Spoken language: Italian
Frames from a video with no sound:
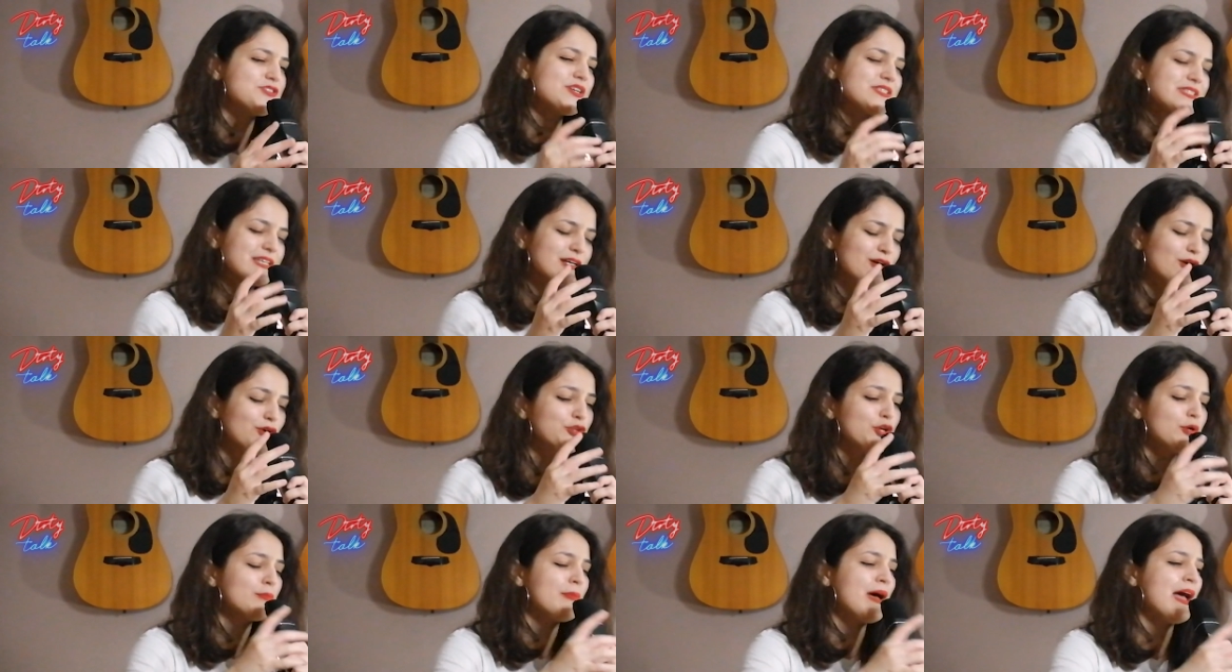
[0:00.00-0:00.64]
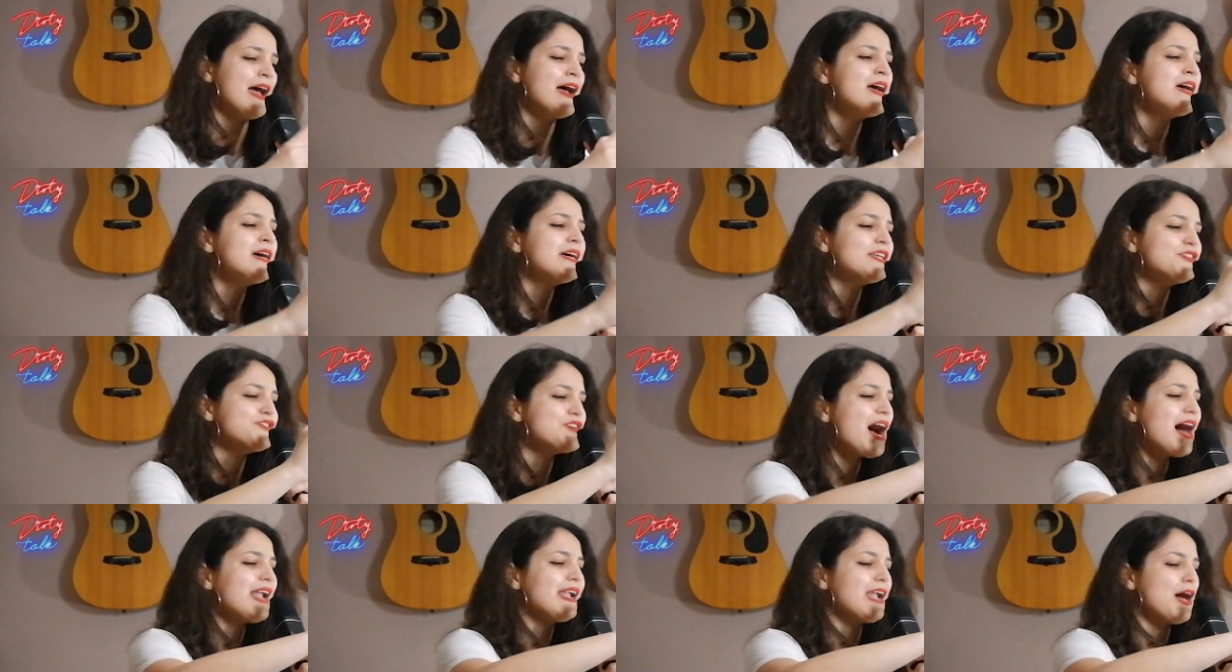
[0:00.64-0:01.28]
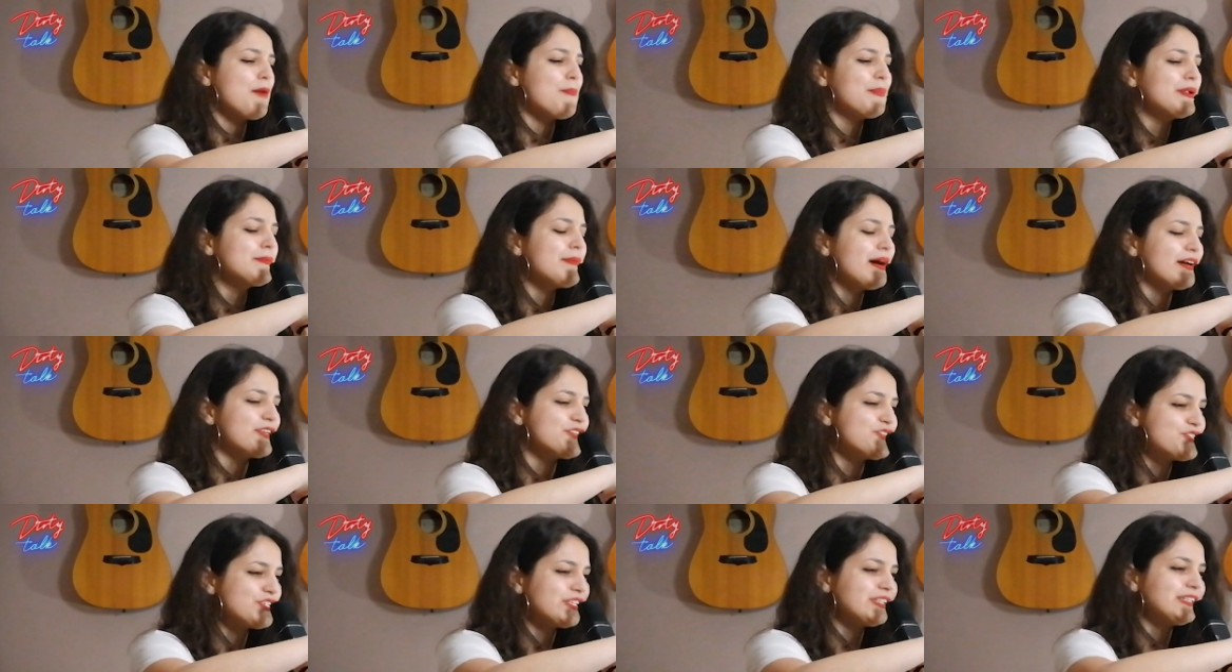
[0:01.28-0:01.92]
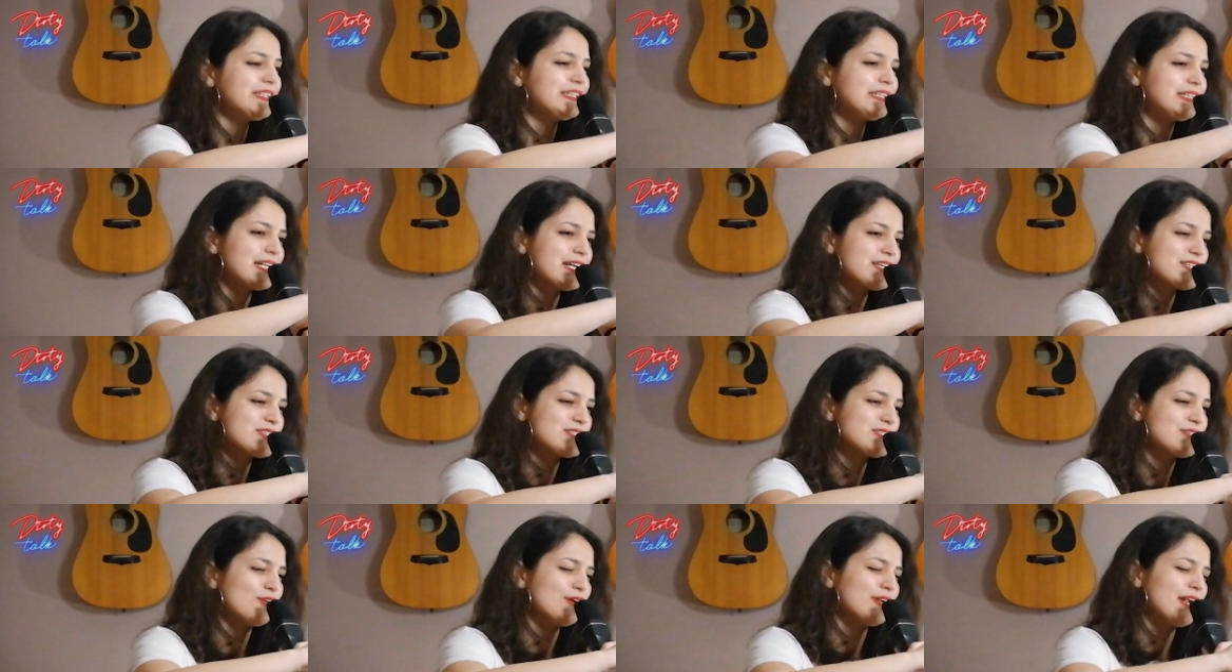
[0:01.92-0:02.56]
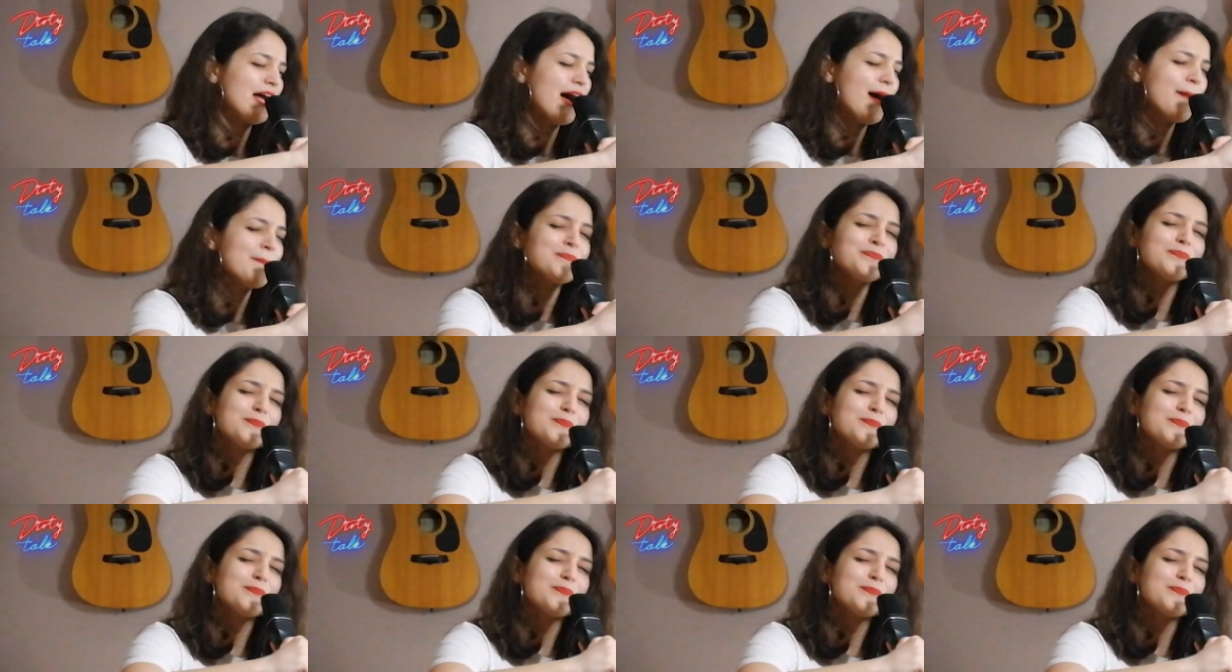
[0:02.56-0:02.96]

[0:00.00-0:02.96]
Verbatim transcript: cioè secondo me già alla prima G di Grassona